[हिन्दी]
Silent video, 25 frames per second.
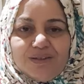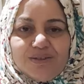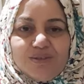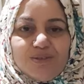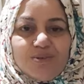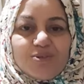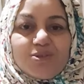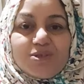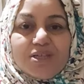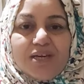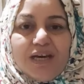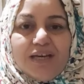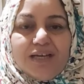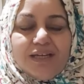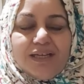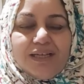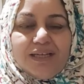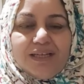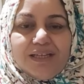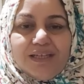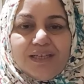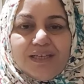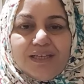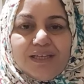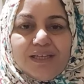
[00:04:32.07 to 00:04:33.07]
उस
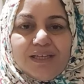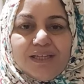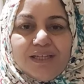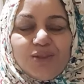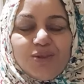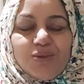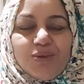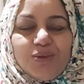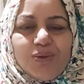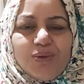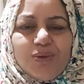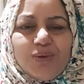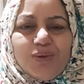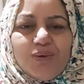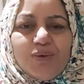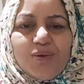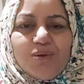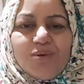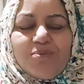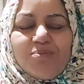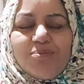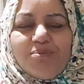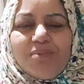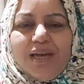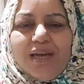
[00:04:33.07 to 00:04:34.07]
खाने के
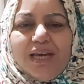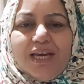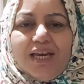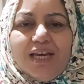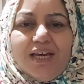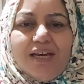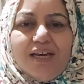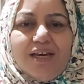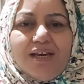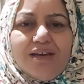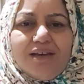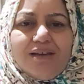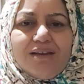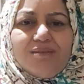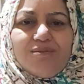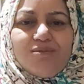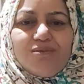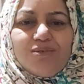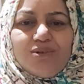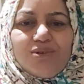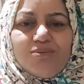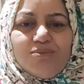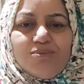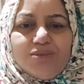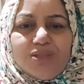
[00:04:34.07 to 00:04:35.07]
तो मैं
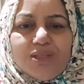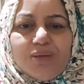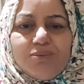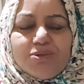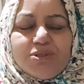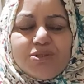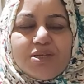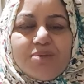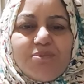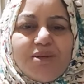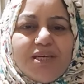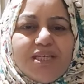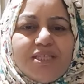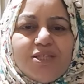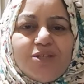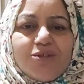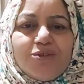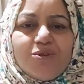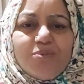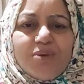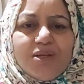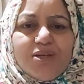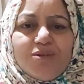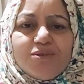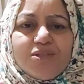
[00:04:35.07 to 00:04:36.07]
जब उसने भेजे
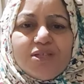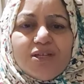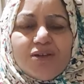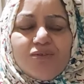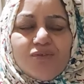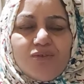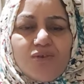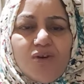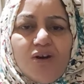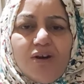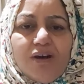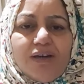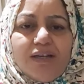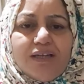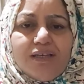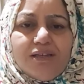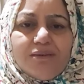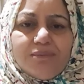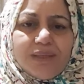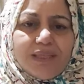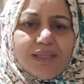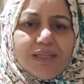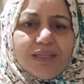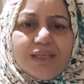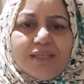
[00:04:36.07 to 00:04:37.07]
तो मैंने उसे कॉल
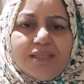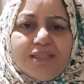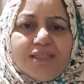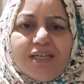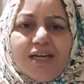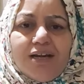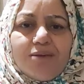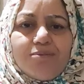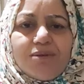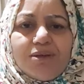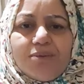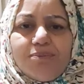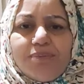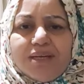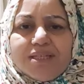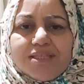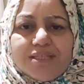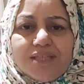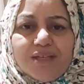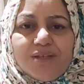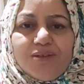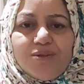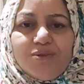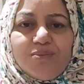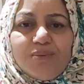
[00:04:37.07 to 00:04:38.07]
की मैंने कहा ये आपने
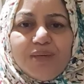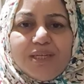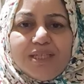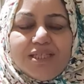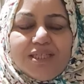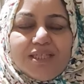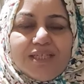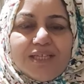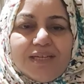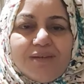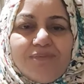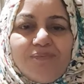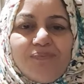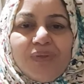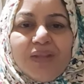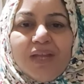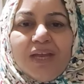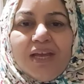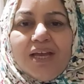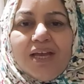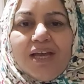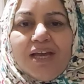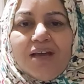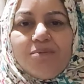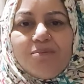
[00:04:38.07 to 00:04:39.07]
पैसे क्यों भेजे हैं
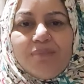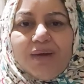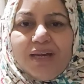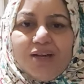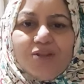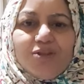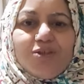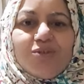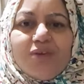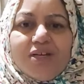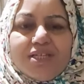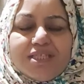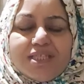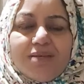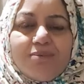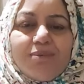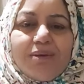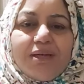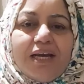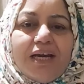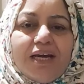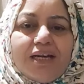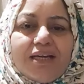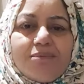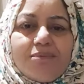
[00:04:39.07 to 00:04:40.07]
मैंने तो वैसे ही
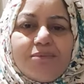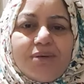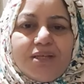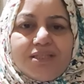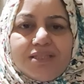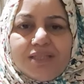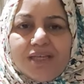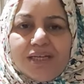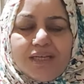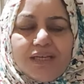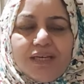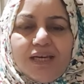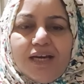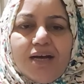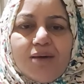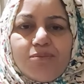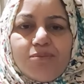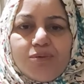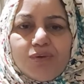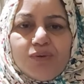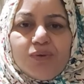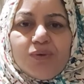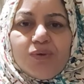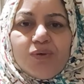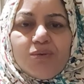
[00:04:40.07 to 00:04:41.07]
बना के भेजा है कि
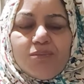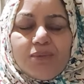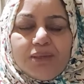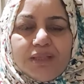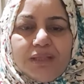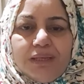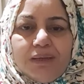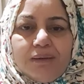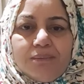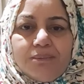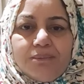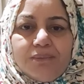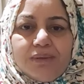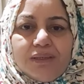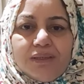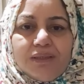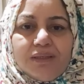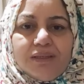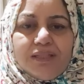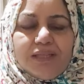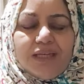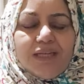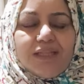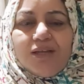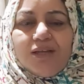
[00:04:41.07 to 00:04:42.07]
आप उनको मतलब
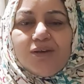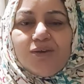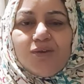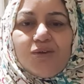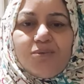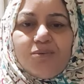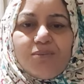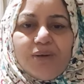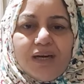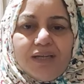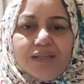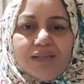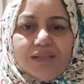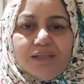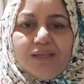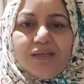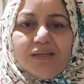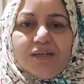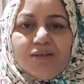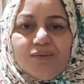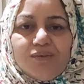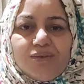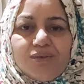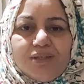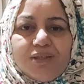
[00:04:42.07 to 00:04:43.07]
दे दें कोई बात नहीं
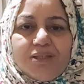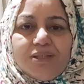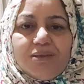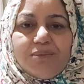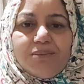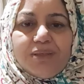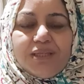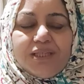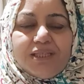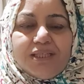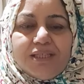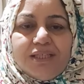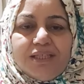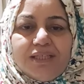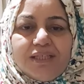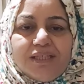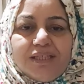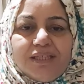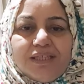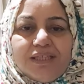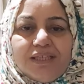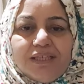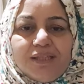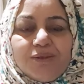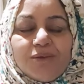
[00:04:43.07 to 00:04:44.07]
अगर उनकी तबीयत ठीक
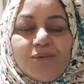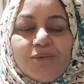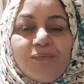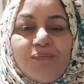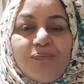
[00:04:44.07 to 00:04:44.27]
नहीं है तो